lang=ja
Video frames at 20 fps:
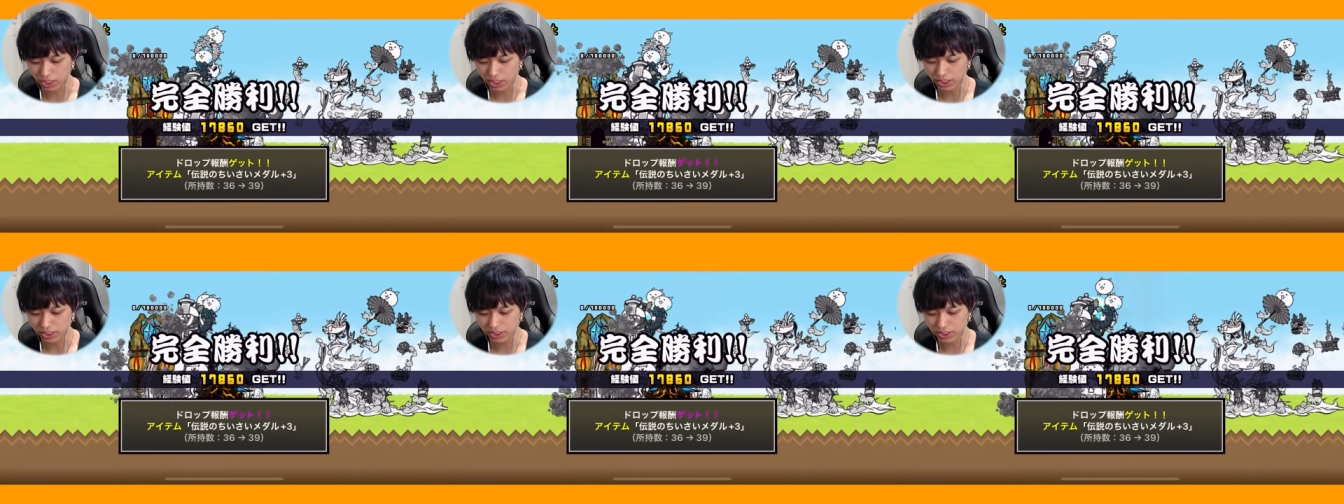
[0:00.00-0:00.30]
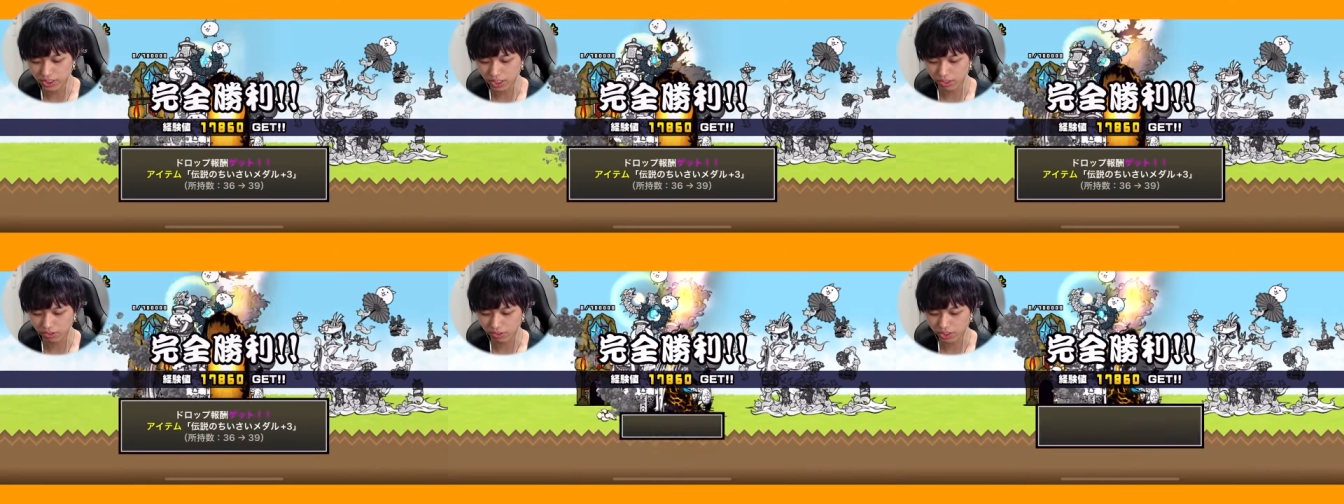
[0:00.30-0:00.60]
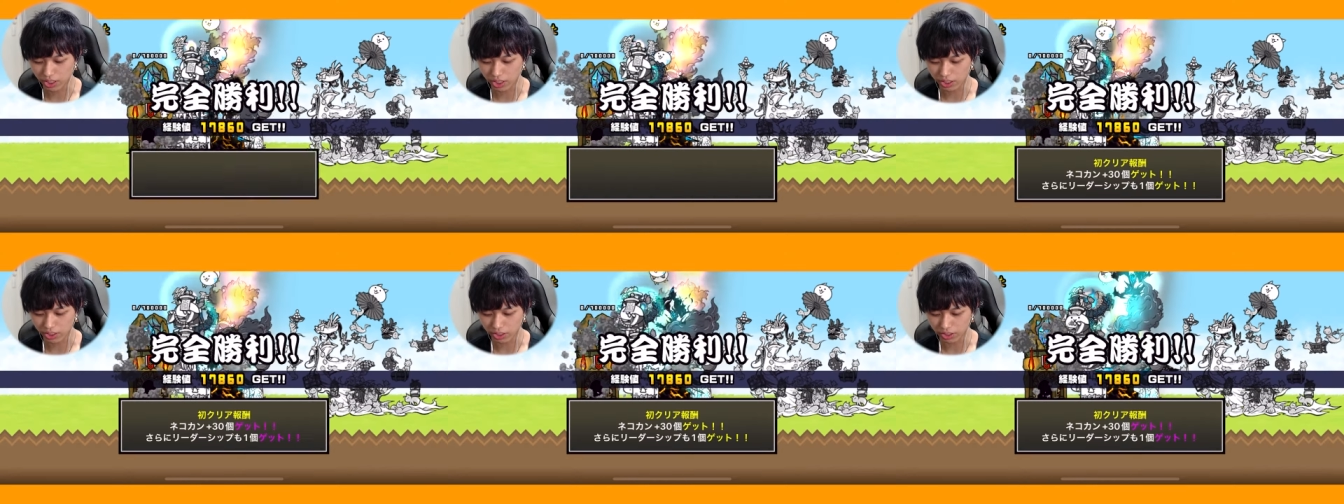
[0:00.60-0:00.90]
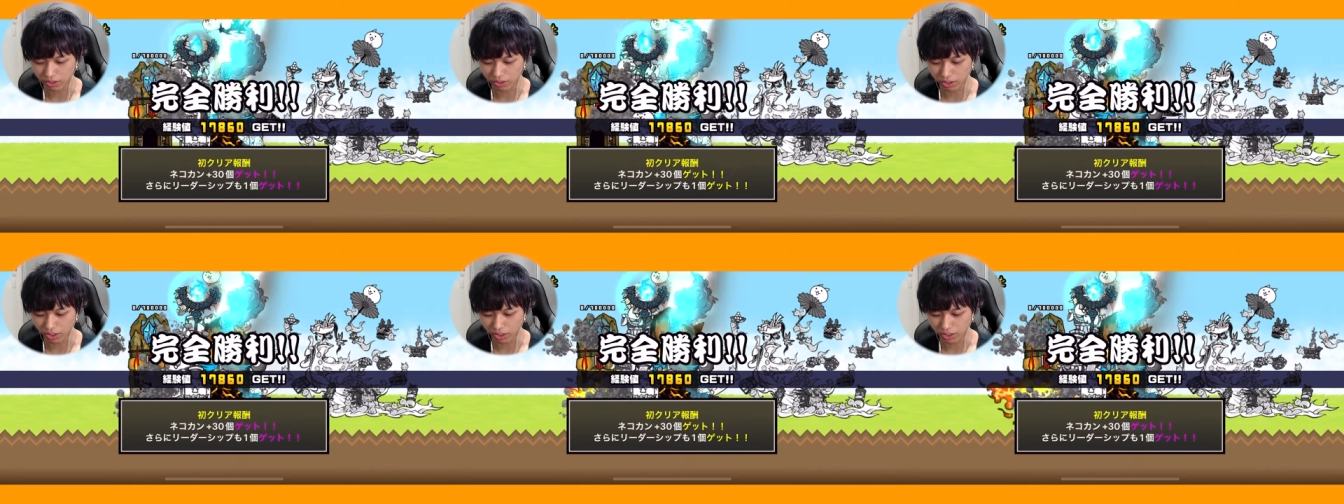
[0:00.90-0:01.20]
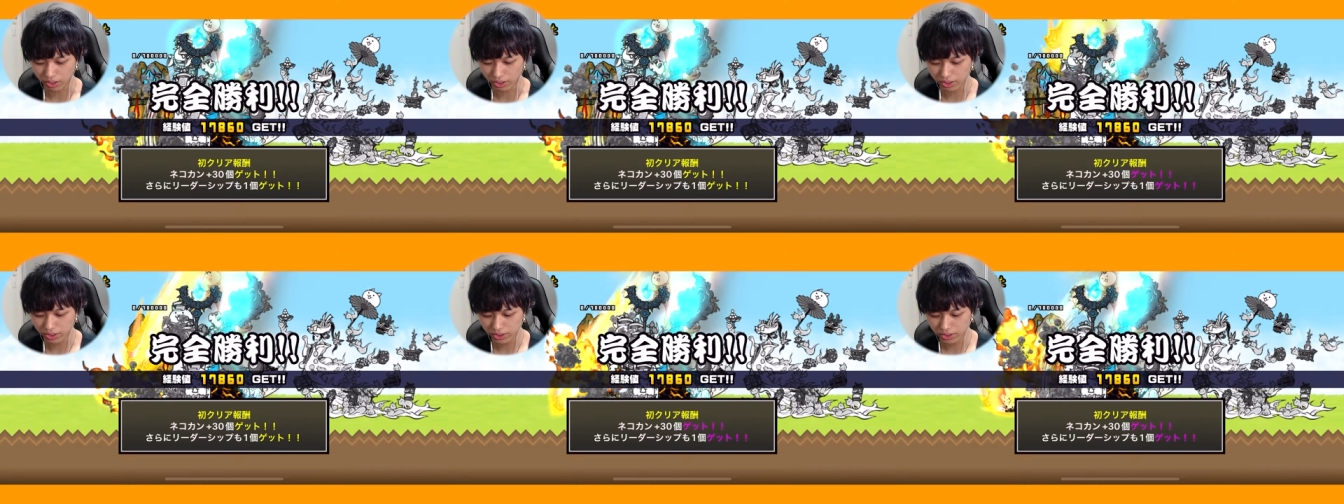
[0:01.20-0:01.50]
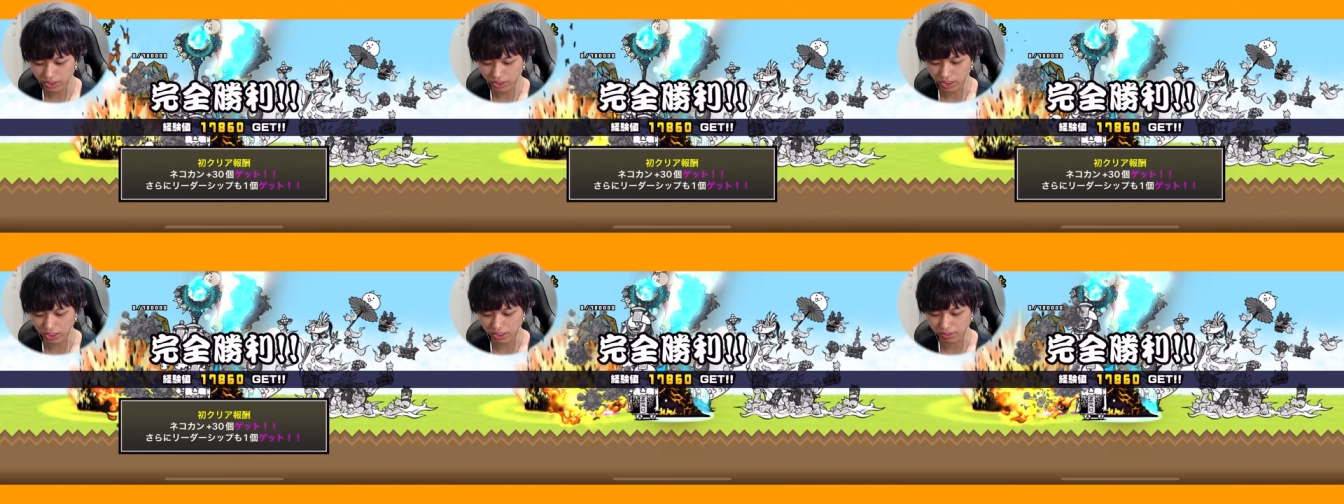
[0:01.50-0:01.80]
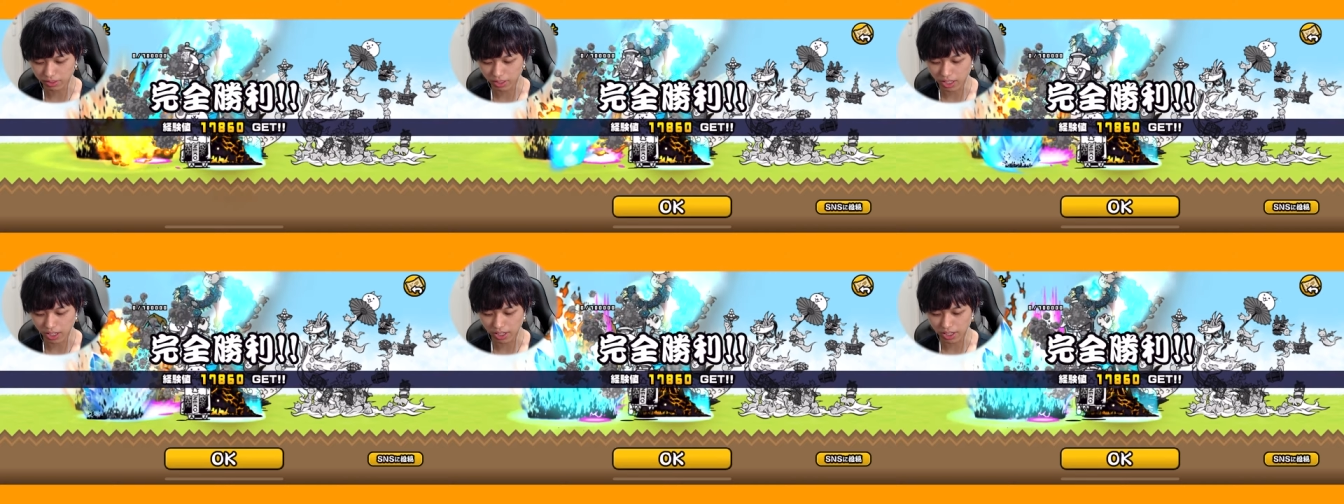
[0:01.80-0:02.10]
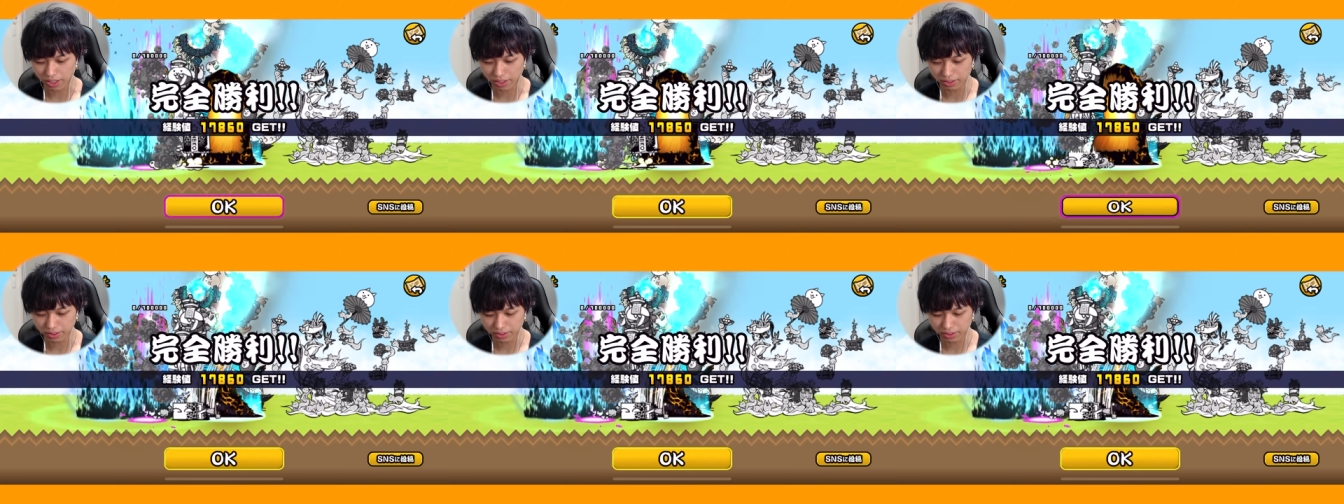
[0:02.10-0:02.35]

完全クリアになるだから。さっき来た。